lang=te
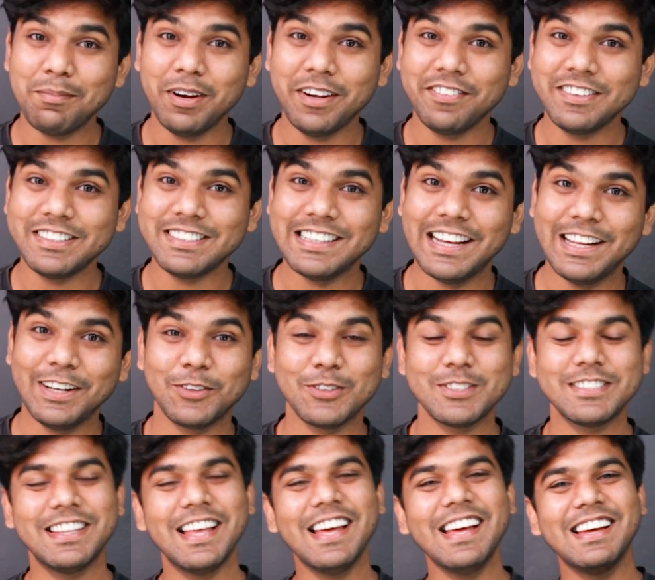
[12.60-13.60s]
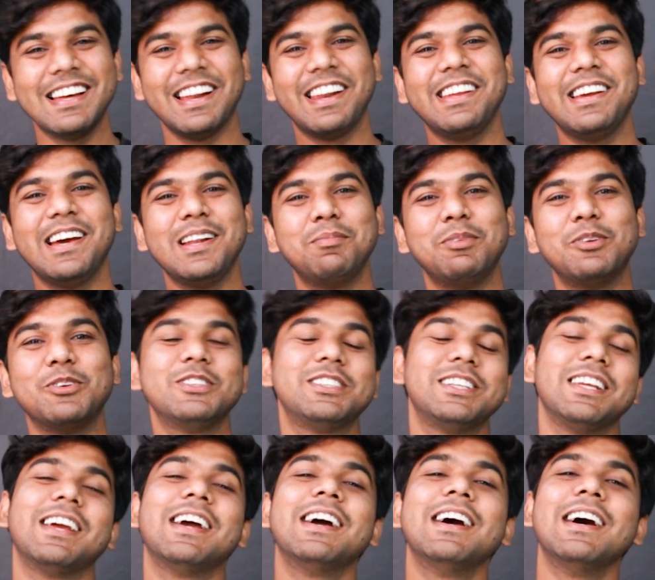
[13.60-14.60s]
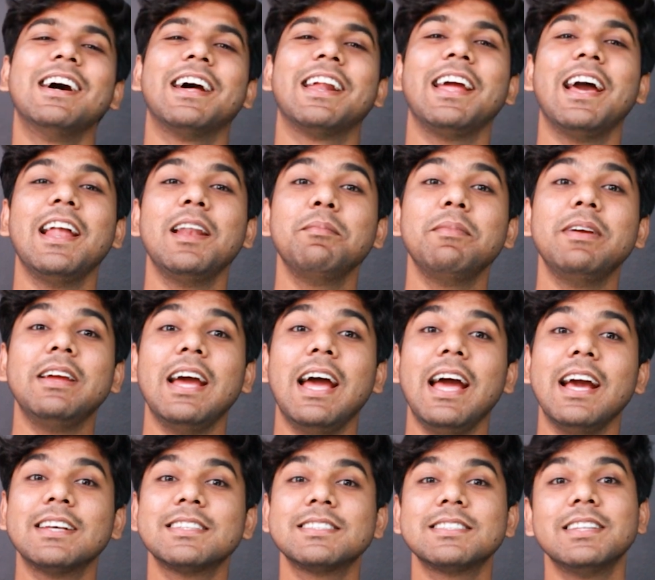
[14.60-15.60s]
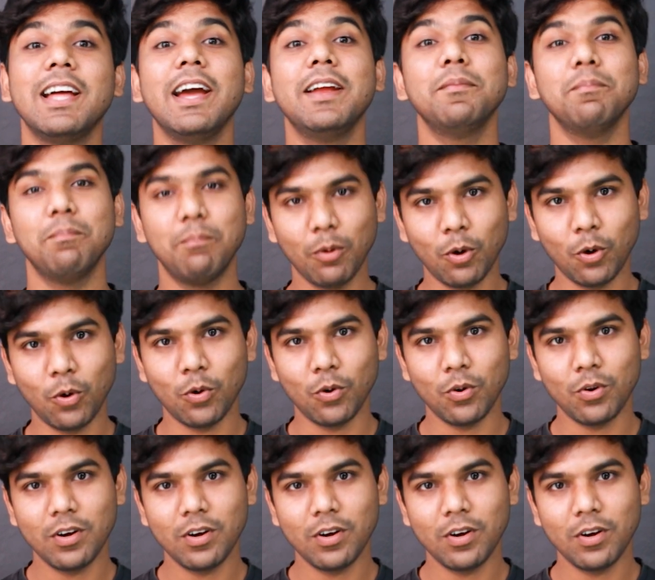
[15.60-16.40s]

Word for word: అప్డేట్ విషయానికి వస్తే రియల్మీ నుంచి రియల్మీ ఎక్స్ నైన్ ప్రో